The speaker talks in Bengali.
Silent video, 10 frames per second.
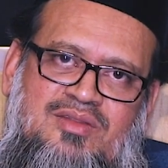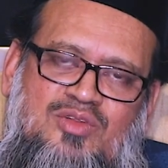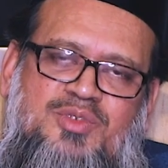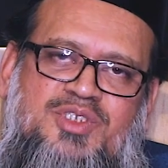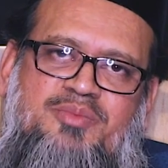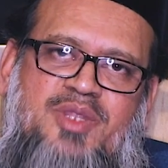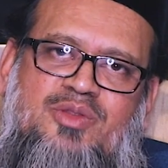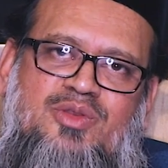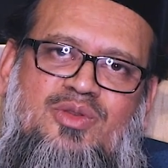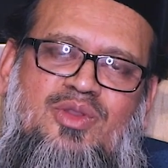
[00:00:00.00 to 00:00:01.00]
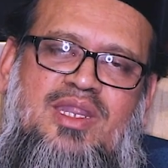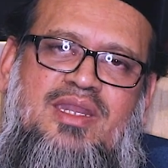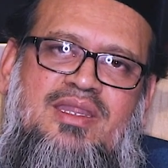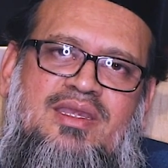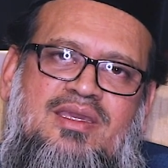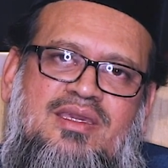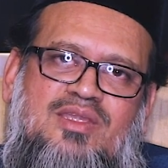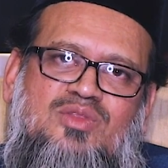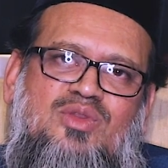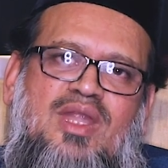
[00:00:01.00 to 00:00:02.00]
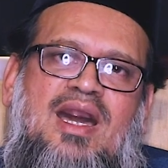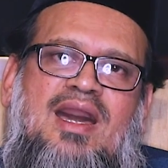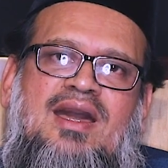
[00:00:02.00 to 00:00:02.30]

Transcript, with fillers: নবীজি প্রেরণ করলেন কিন্তু না